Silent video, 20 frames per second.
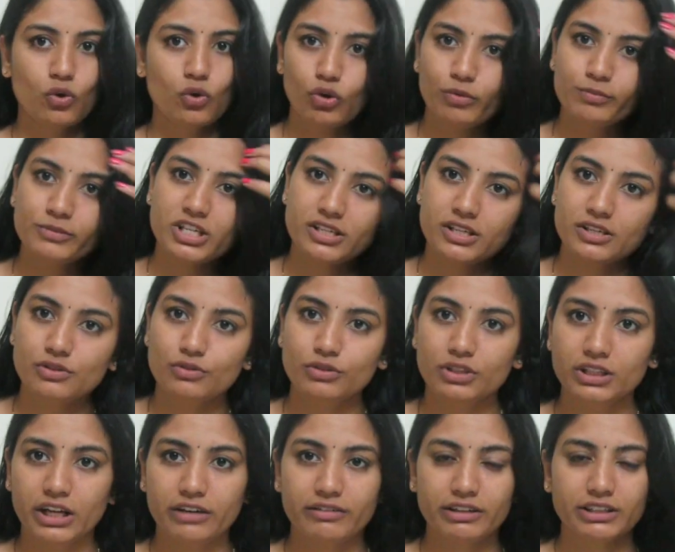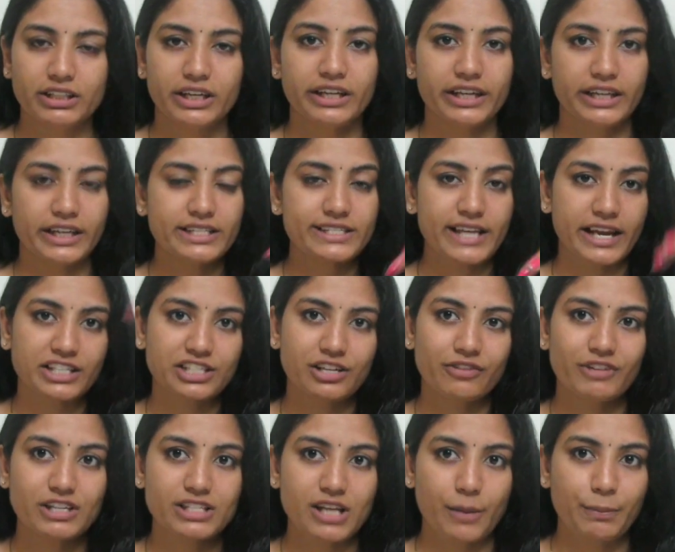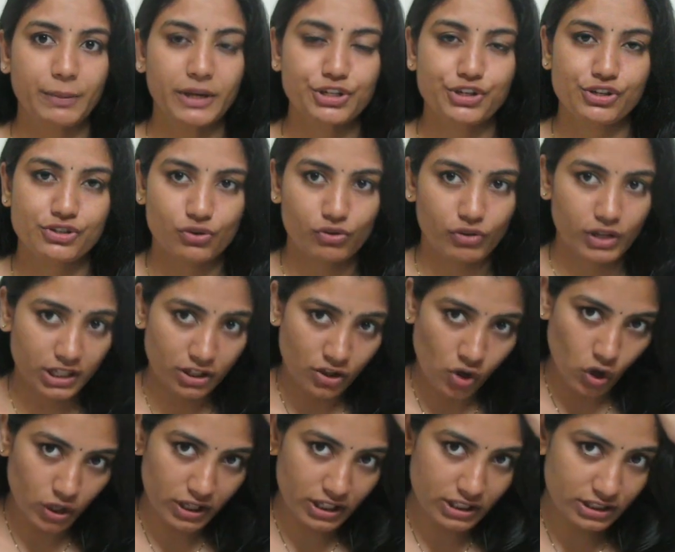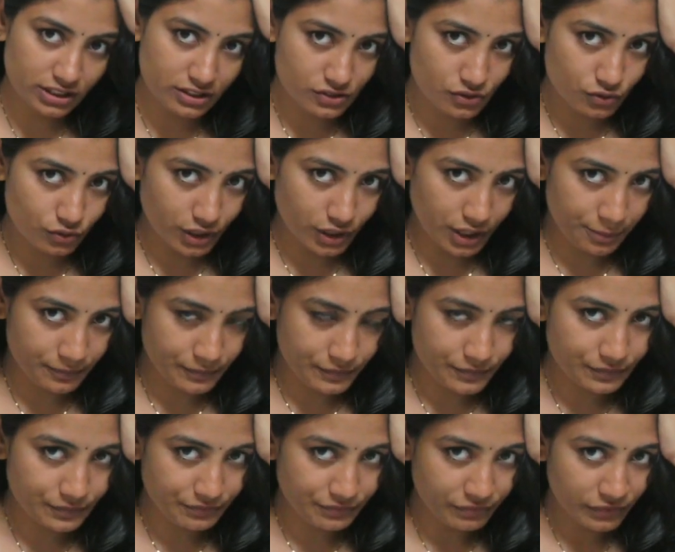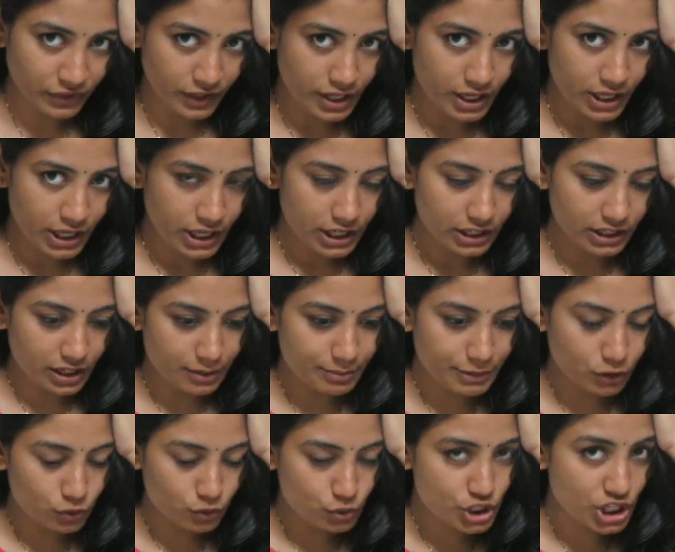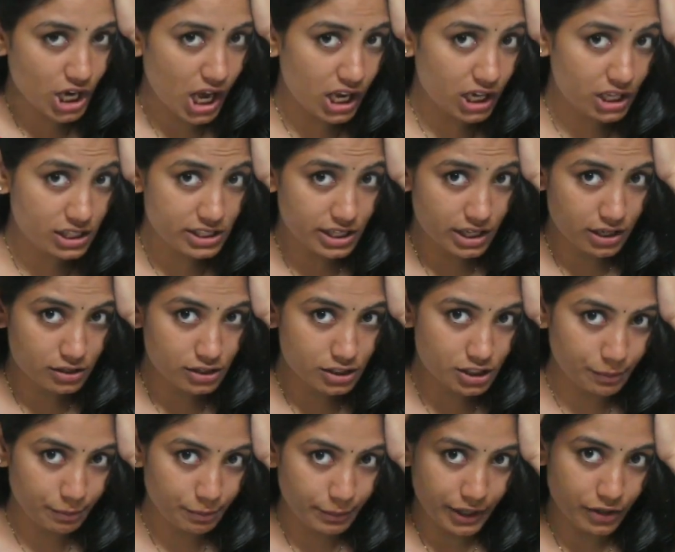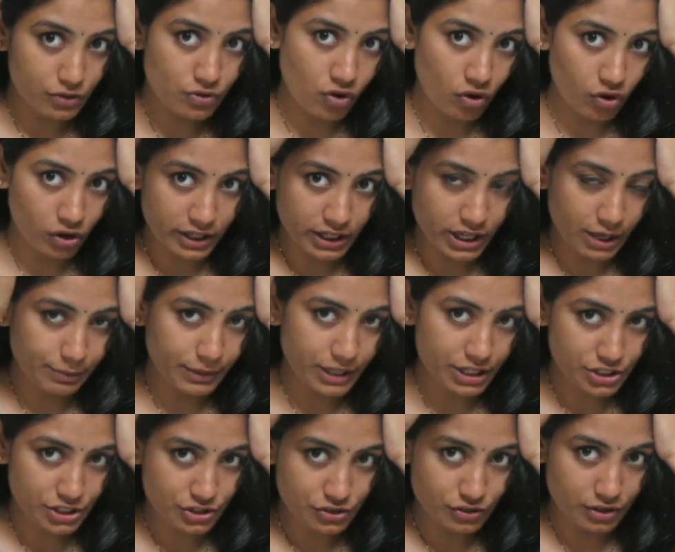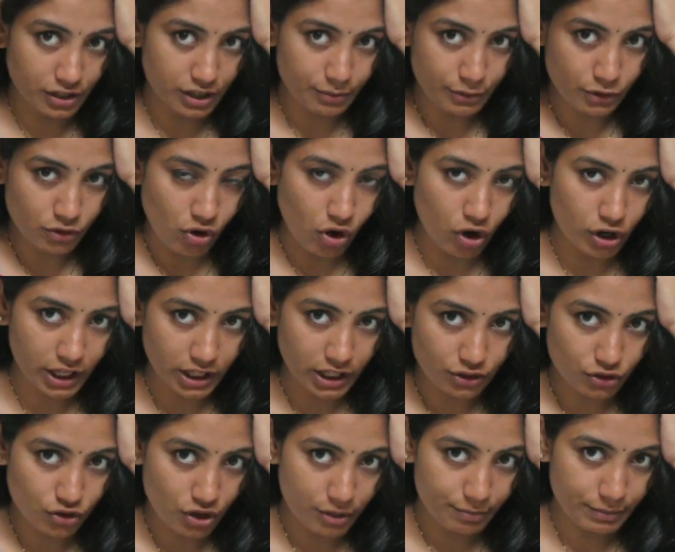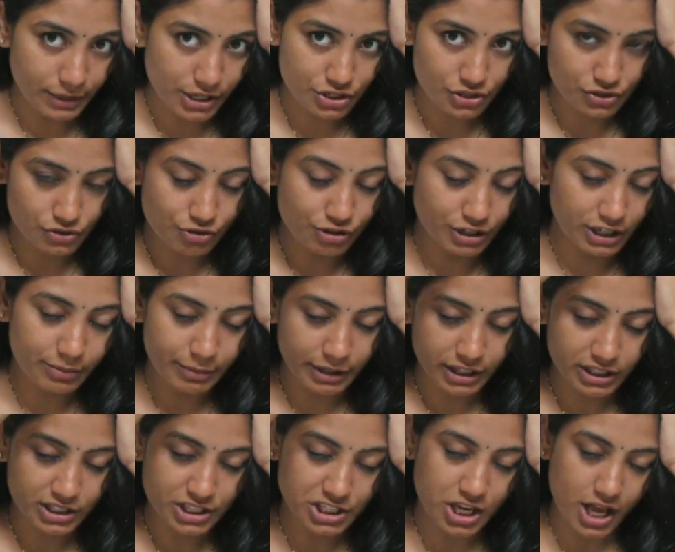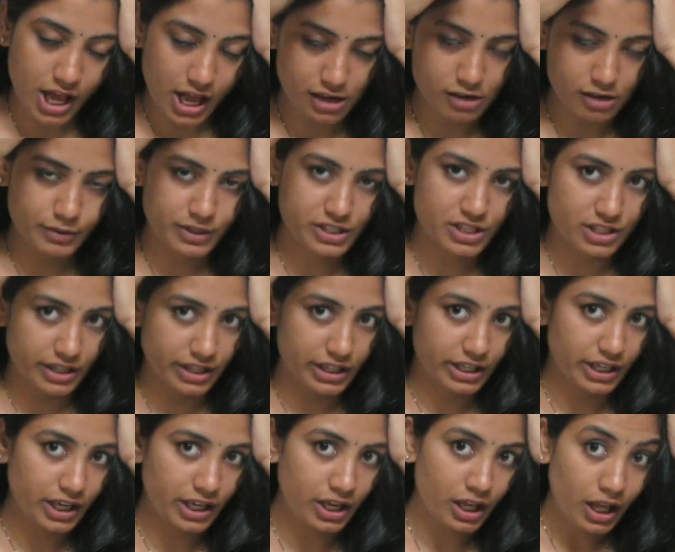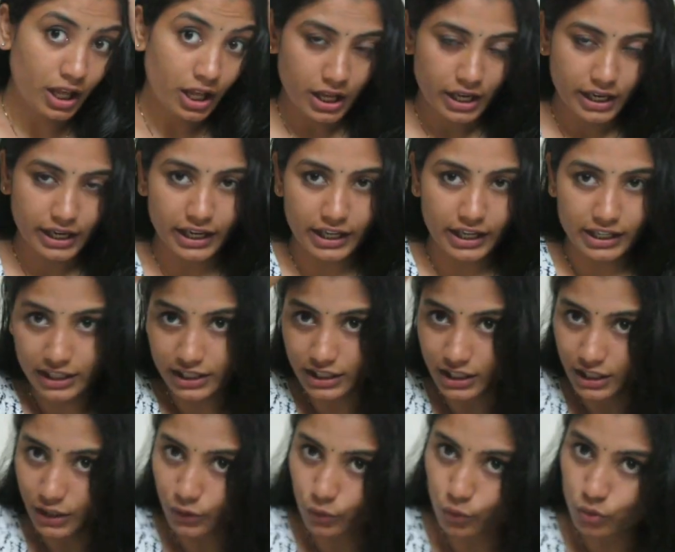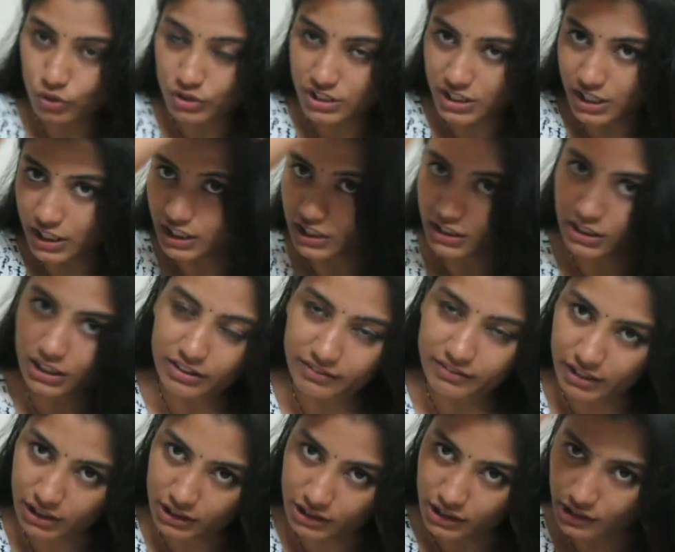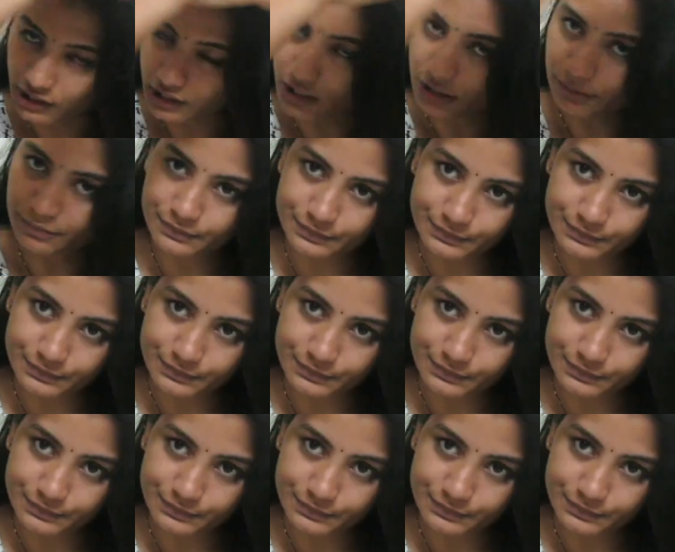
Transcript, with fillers: కోమ్ చేసేసుకున్న తర్వాత ఏంటంటే సెక్షన్ వైజ్ అప్లై చేసుకోవాలి ఆయిల్ తీసుకుని నేను మీకు చాలా సార్లు చెప్పాను ఆయిల్ అప్లై చేసుకున్నప్పుడు కాటన్తో అప్లై చేసుకుంటే మనకి చాలా మంచిదండి ఏంటంటే రూట్స్ కంట వెళ్తాయి